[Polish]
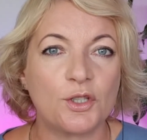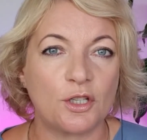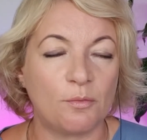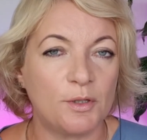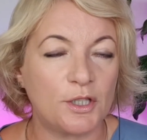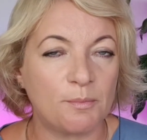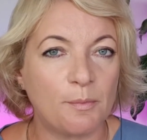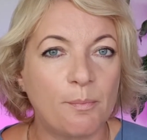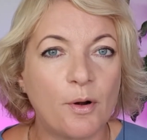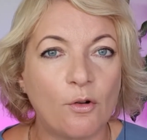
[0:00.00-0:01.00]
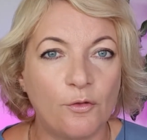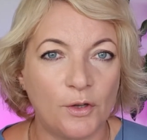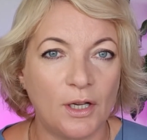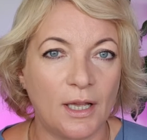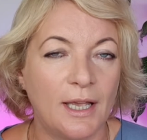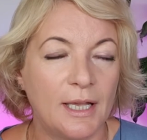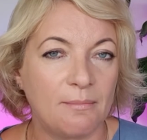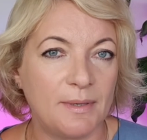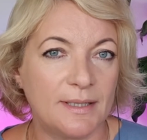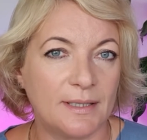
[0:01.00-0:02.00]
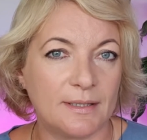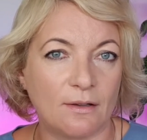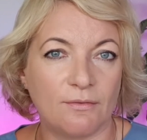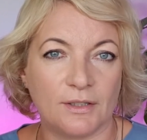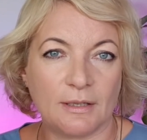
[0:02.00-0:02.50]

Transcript: zrobić sobie profile biznesowe.